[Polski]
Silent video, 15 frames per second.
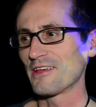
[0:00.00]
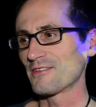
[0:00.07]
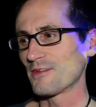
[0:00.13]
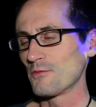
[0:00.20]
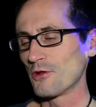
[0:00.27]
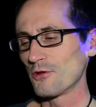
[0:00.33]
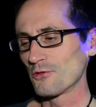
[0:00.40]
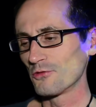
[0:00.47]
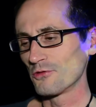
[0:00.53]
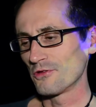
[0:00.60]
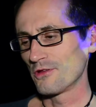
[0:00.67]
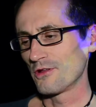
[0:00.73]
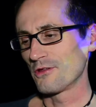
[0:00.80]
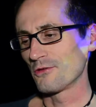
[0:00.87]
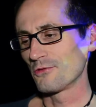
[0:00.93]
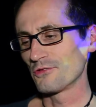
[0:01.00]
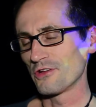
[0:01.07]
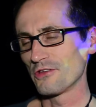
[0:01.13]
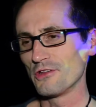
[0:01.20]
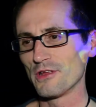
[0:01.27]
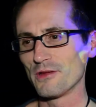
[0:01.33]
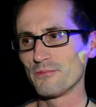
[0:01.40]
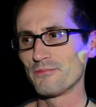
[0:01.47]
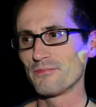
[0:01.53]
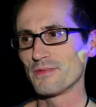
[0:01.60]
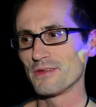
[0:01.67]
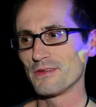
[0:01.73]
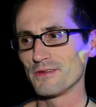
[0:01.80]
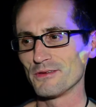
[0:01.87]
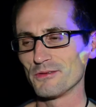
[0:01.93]
Ja jestem
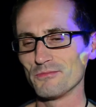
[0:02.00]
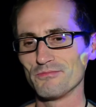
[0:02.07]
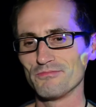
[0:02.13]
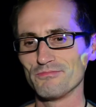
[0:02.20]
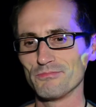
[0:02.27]
urzaninem, y,